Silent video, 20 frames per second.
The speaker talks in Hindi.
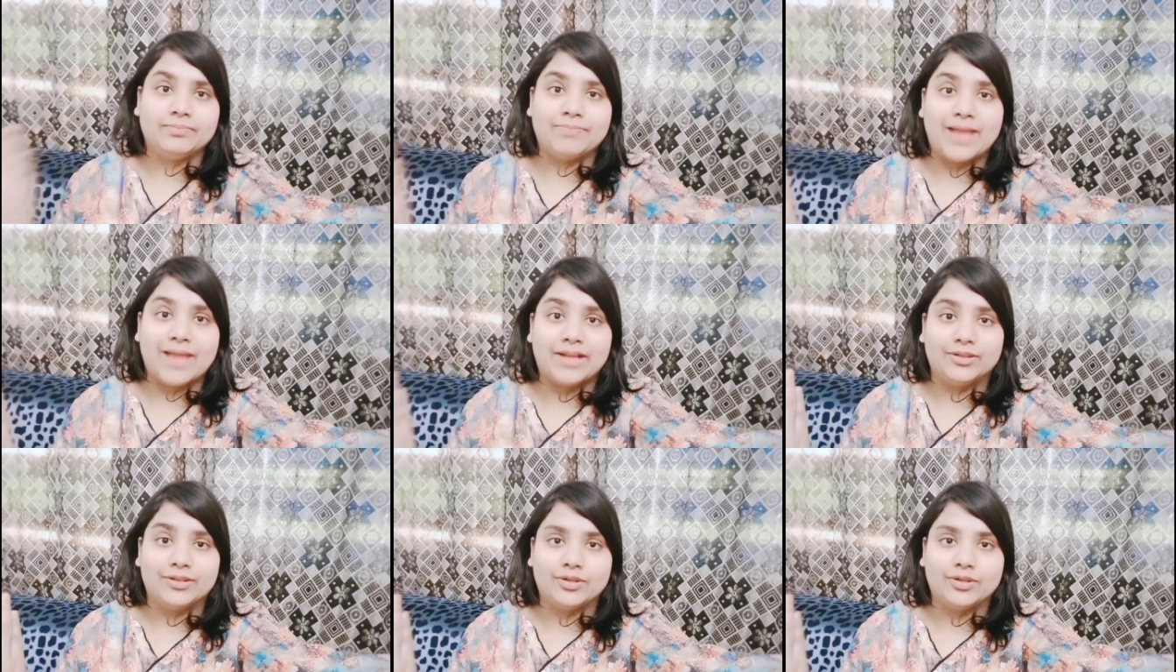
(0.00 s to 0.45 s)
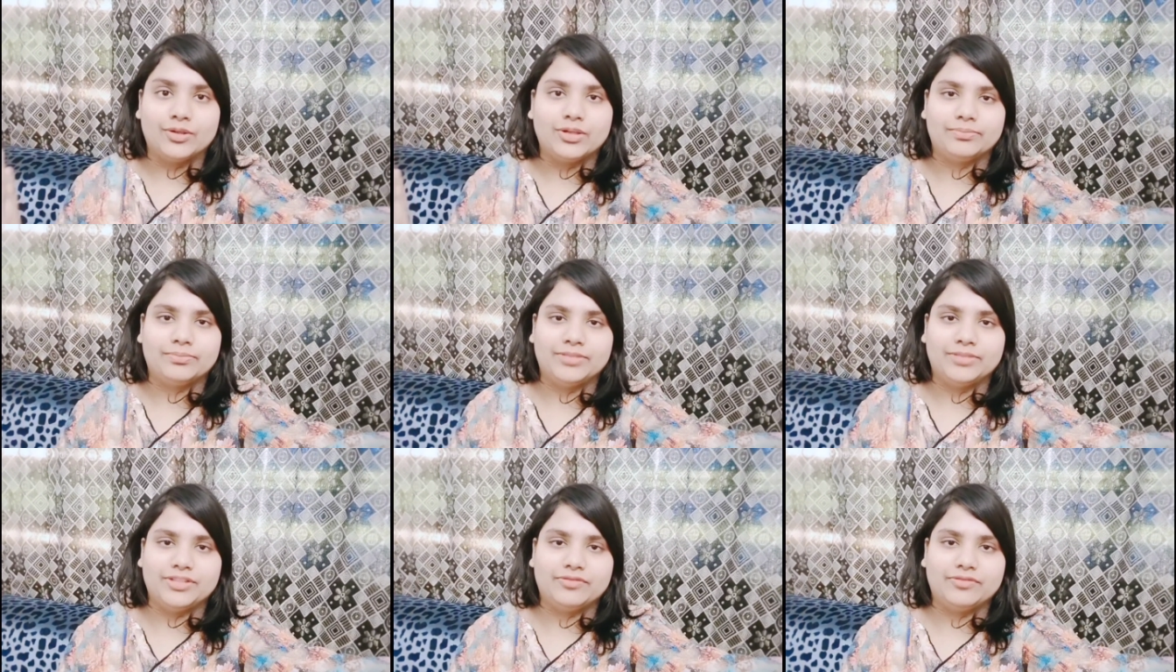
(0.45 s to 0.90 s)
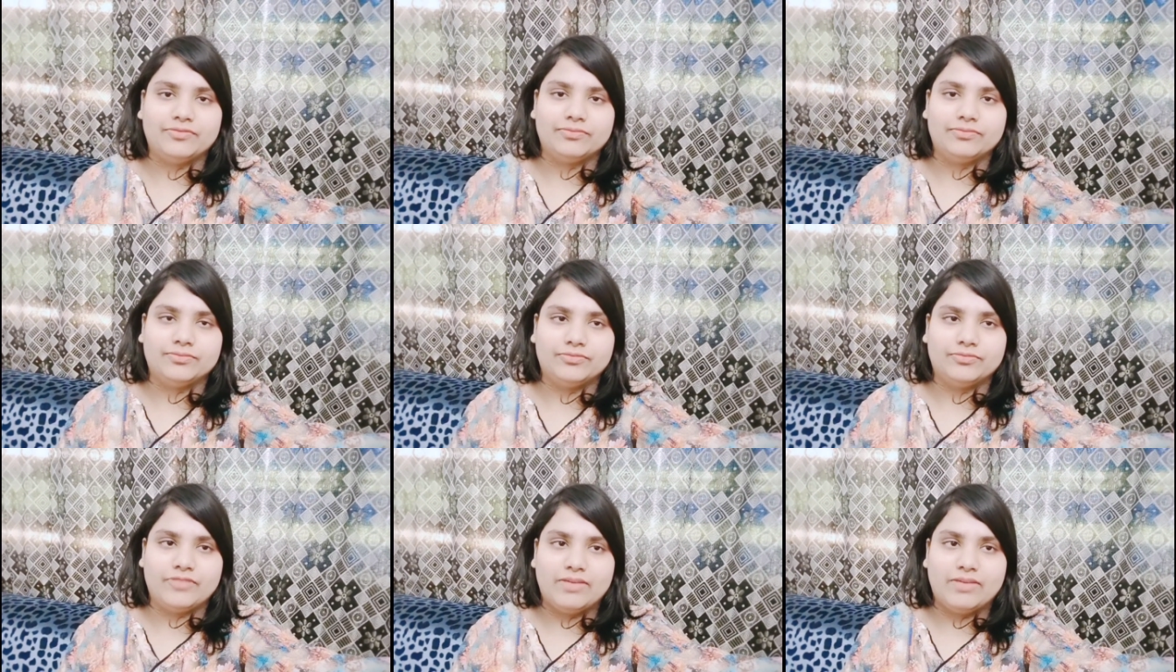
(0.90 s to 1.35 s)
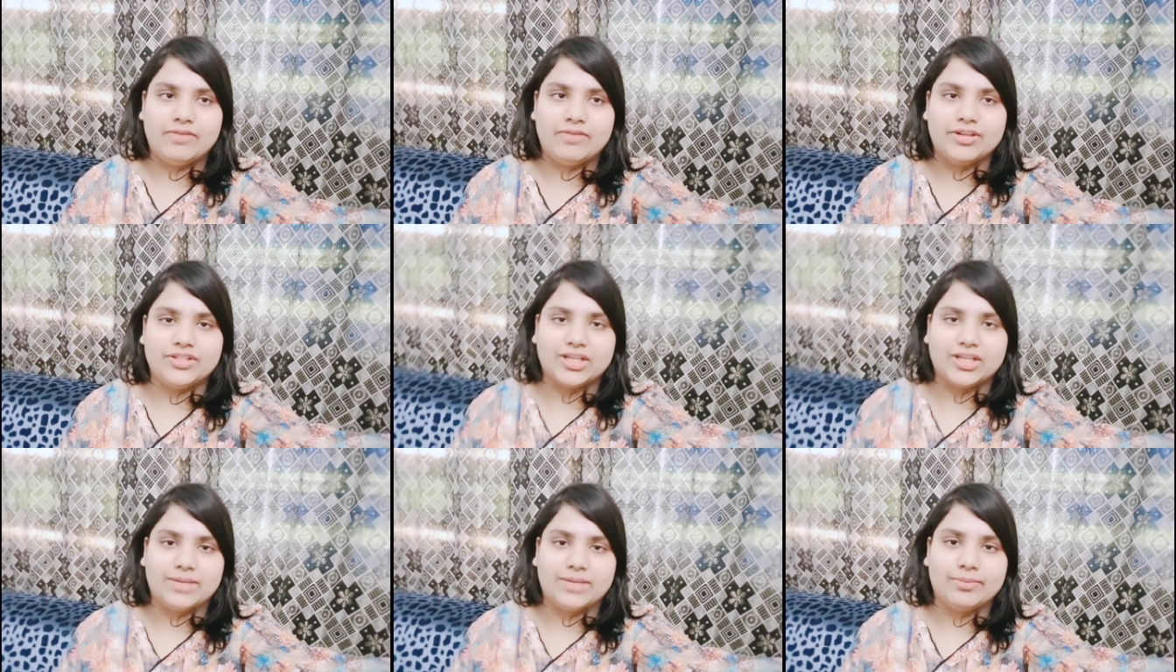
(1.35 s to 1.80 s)
बैकग्राउंड अपनी
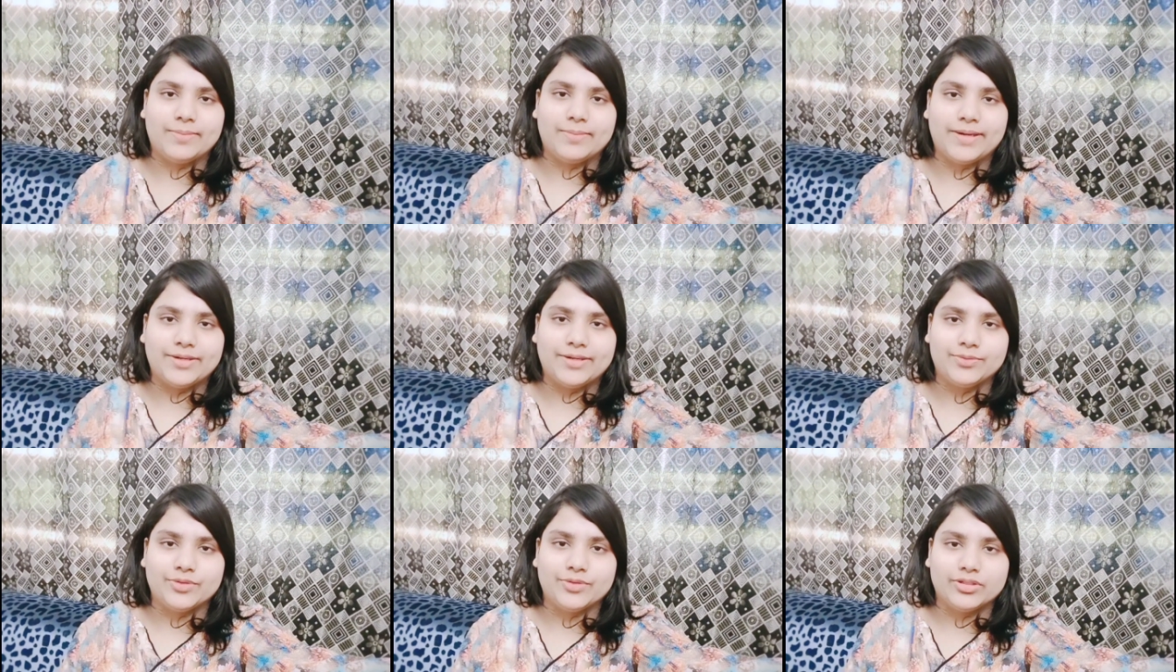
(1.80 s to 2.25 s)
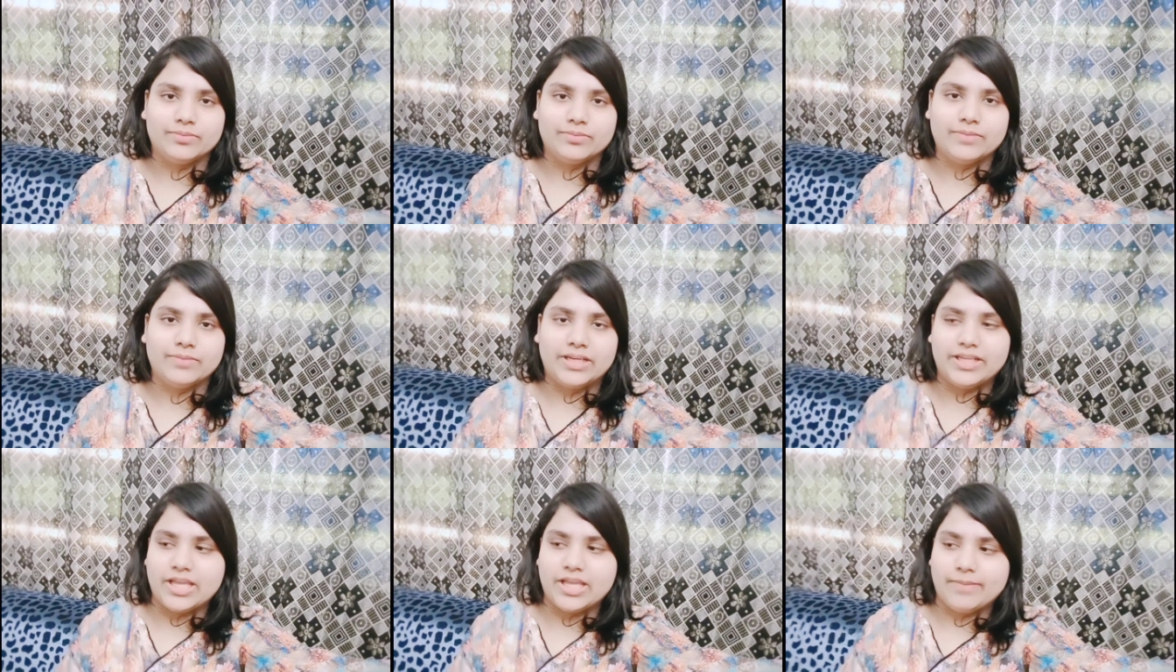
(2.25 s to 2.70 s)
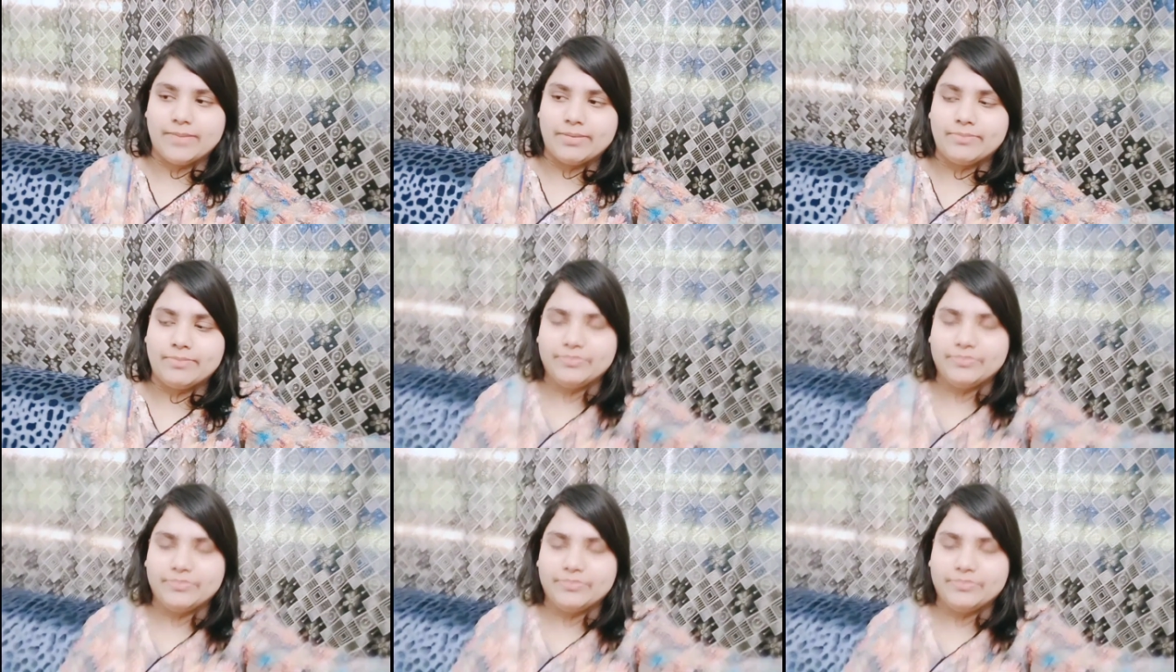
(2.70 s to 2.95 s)
फेवरेट जगह पे बैठी हूँ क्योंकि मैंने यहीं पे